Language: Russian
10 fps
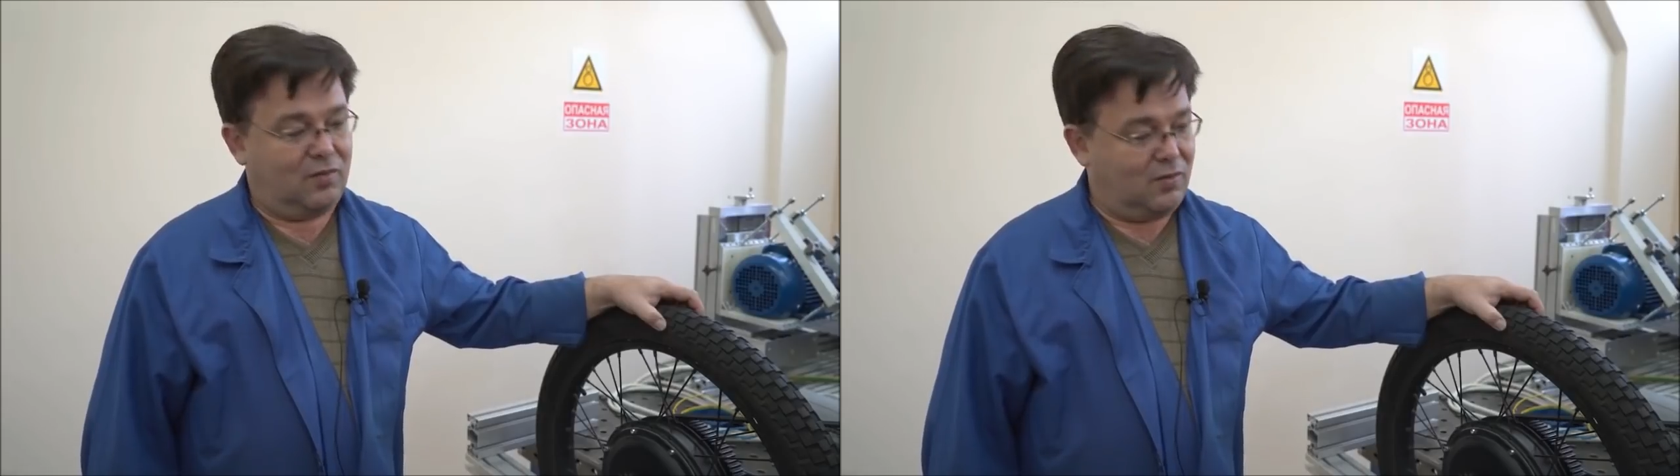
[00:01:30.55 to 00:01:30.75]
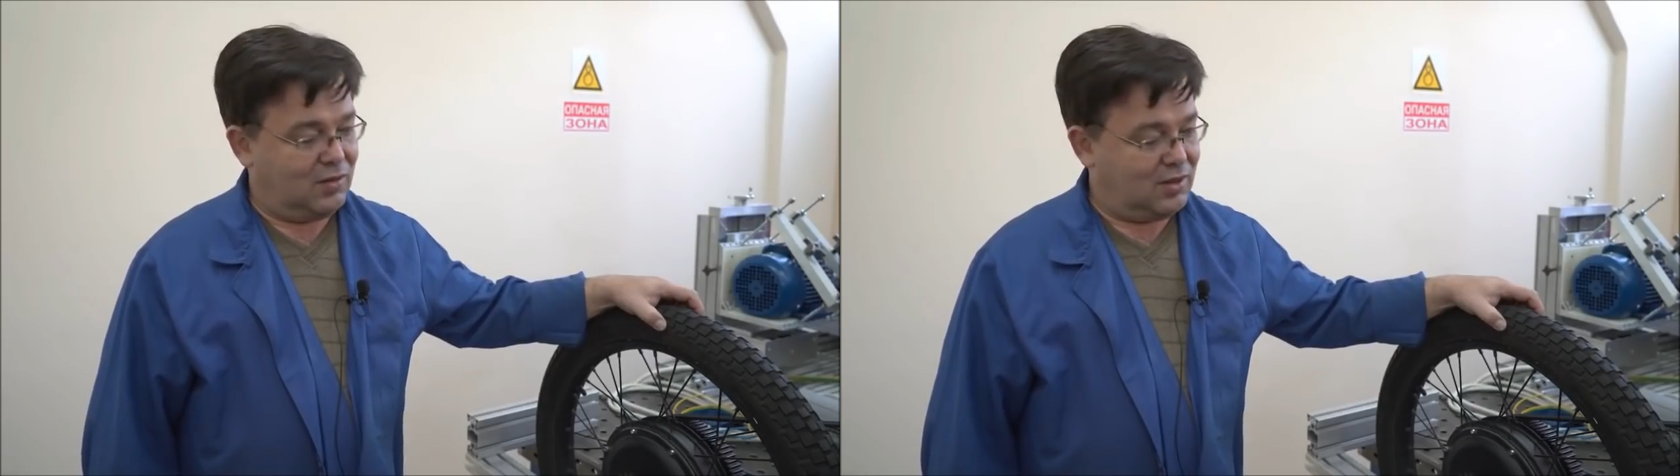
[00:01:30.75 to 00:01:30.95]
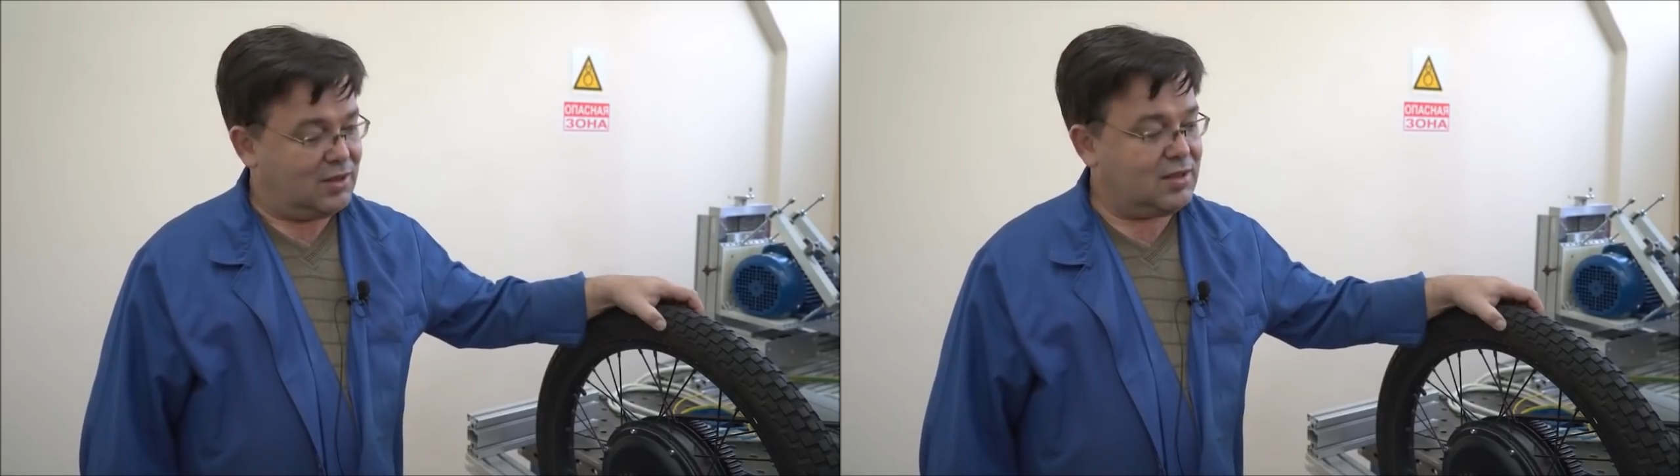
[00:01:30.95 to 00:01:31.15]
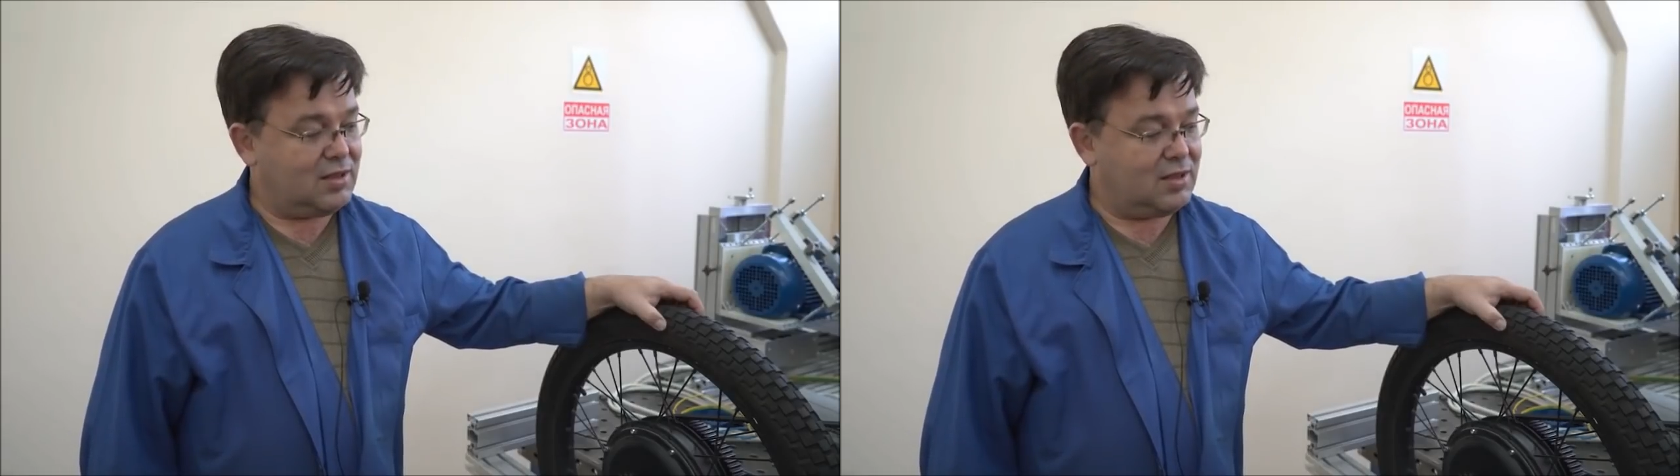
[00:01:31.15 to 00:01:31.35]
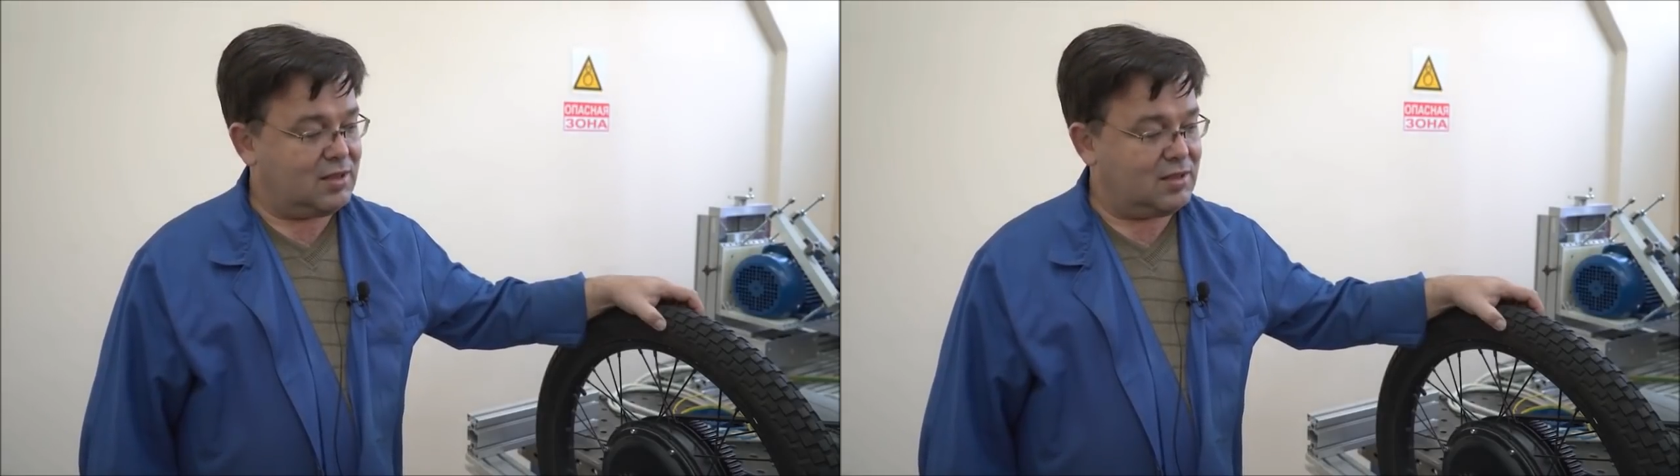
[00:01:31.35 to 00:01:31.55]
Вот.
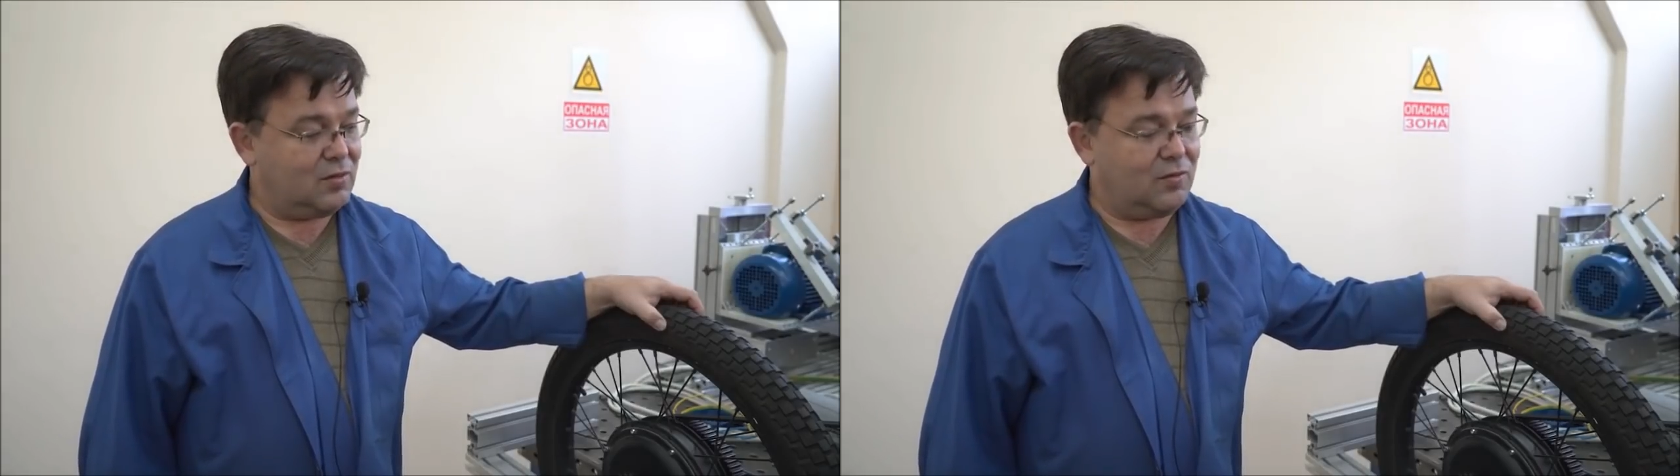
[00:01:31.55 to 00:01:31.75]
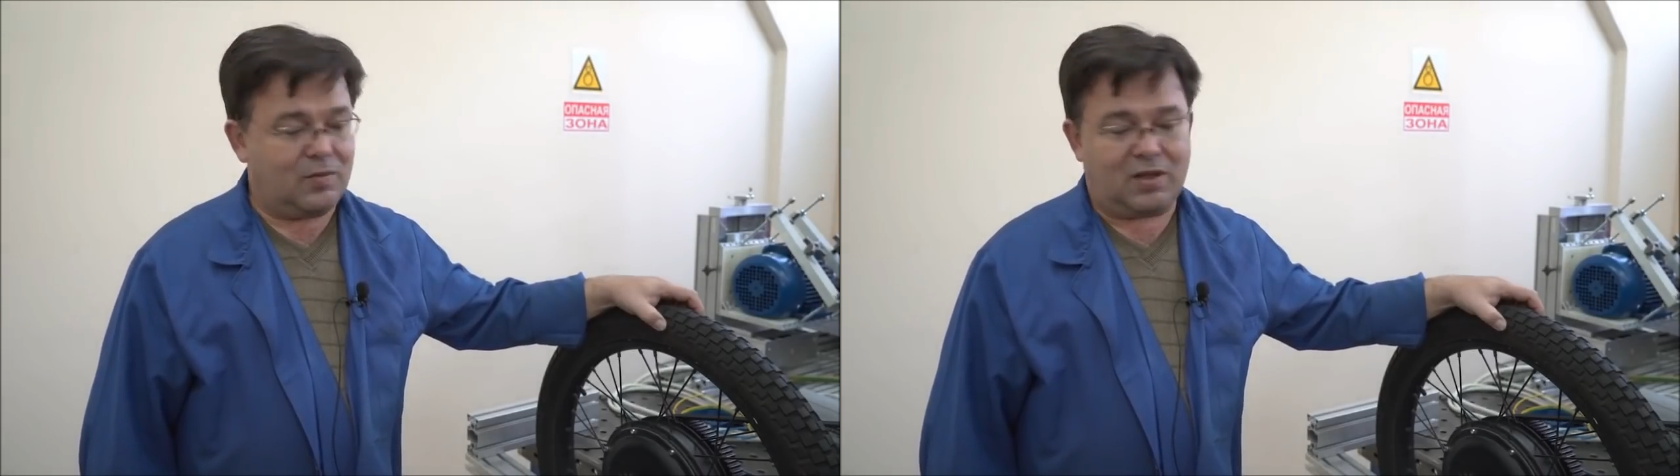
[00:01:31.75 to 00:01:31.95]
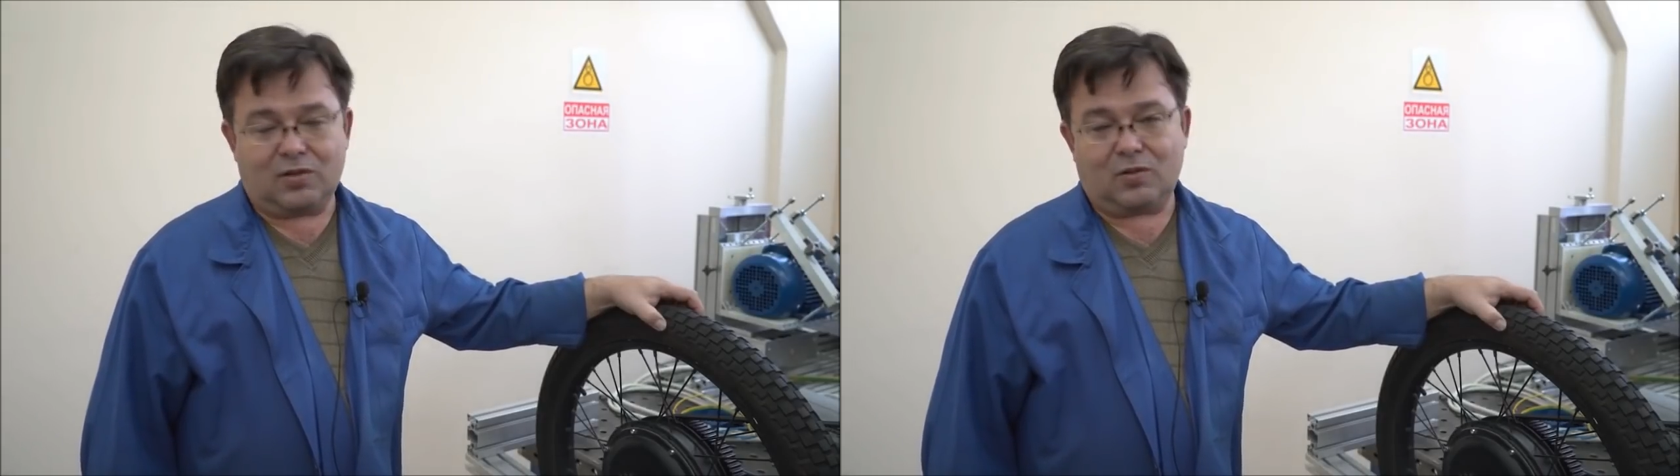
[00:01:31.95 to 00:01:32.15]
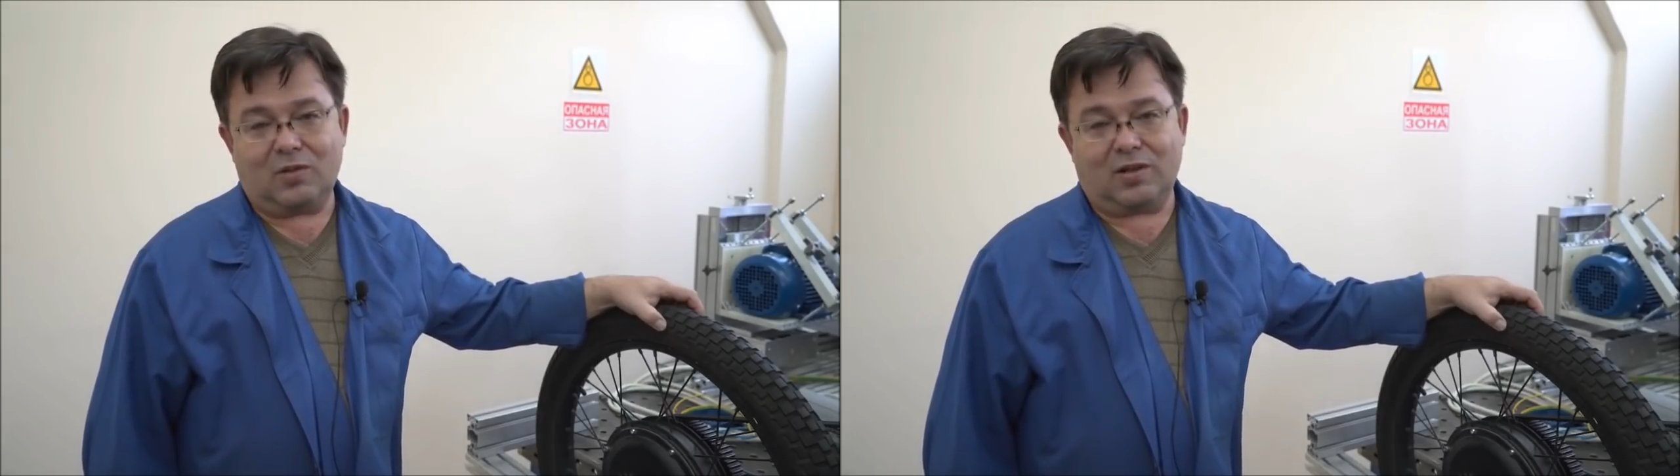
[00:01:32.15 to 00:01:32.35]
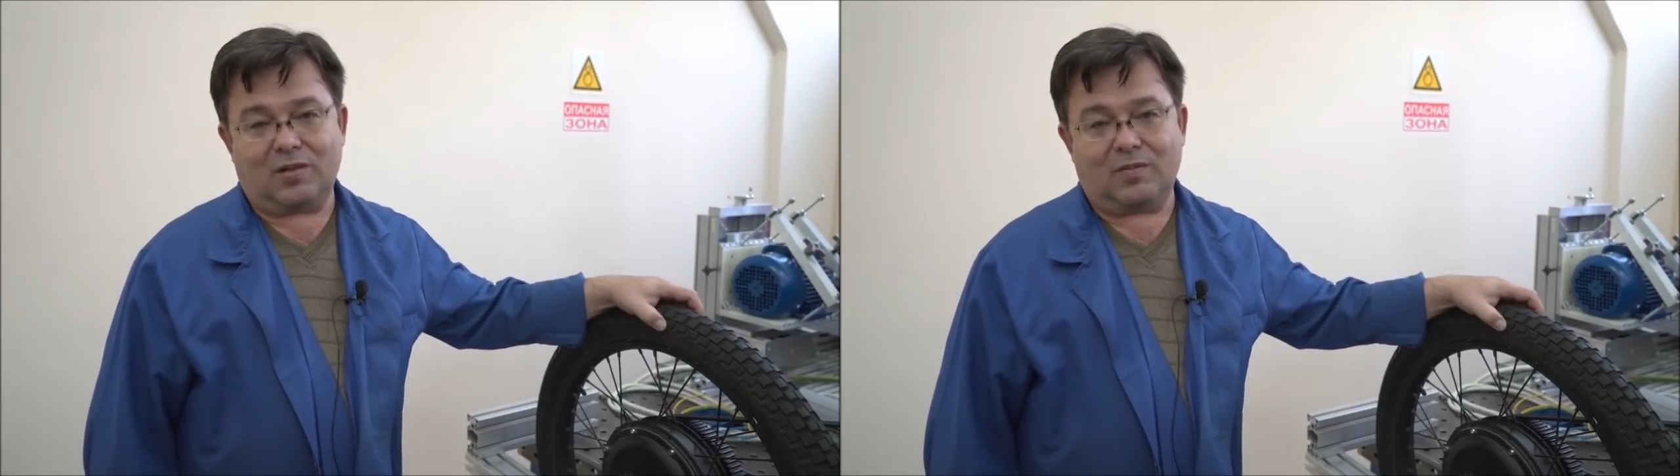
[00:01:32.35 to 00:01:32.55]
С новым
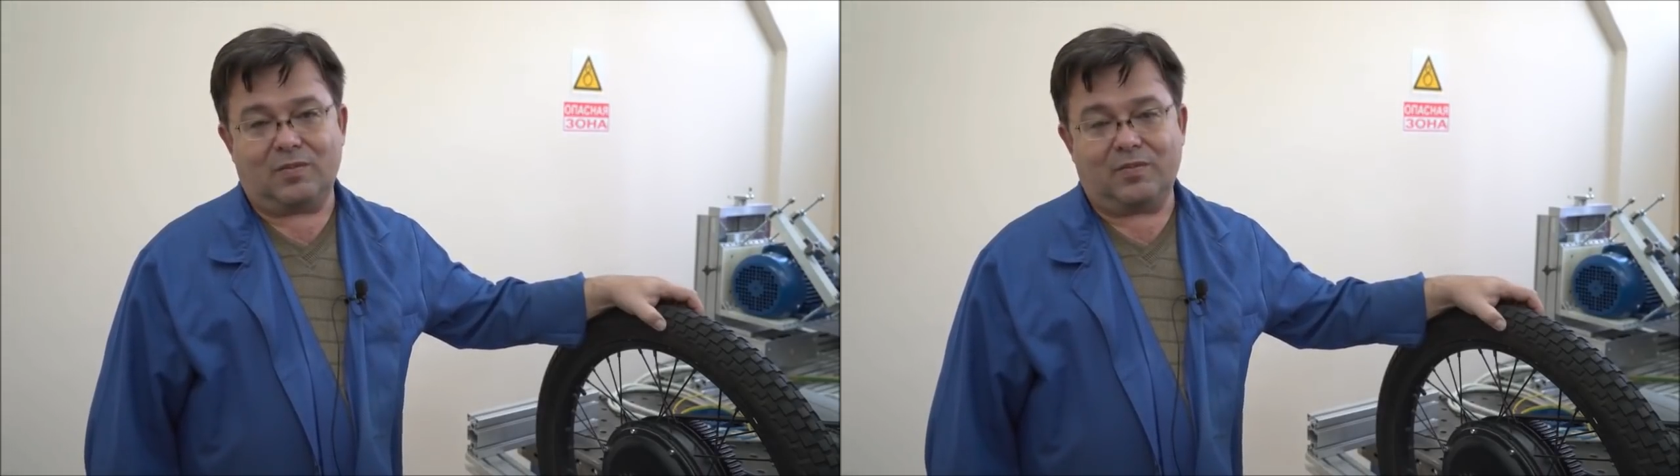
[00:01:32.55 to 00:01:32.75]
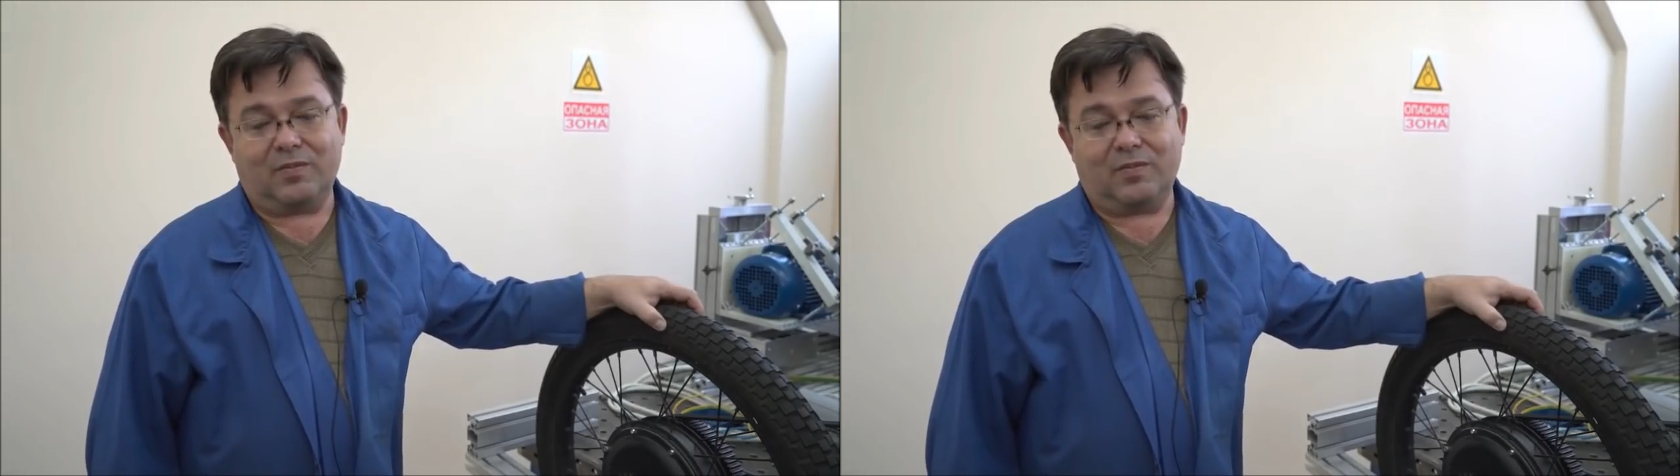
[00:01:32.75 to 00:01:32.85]
контроллером